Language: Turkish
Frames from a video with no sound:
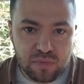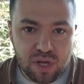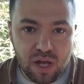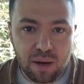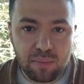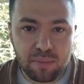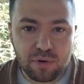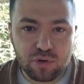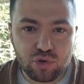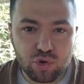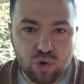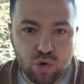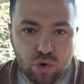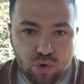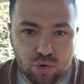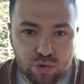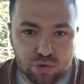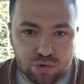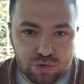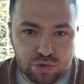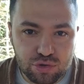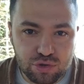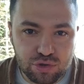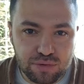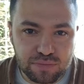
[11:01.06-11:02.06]
Ama
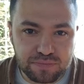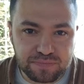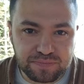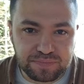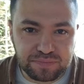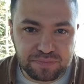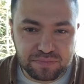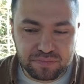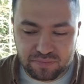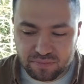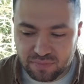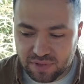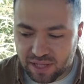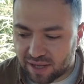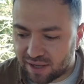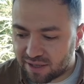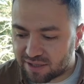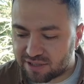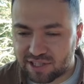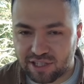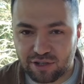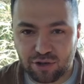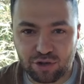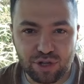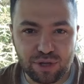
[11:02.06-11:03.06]
yoğurdu daha
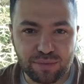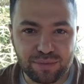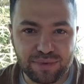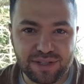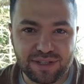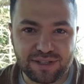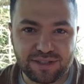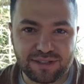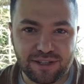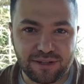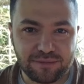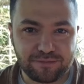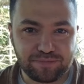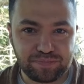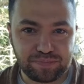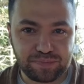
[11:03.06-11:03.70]
şey olabilirdi.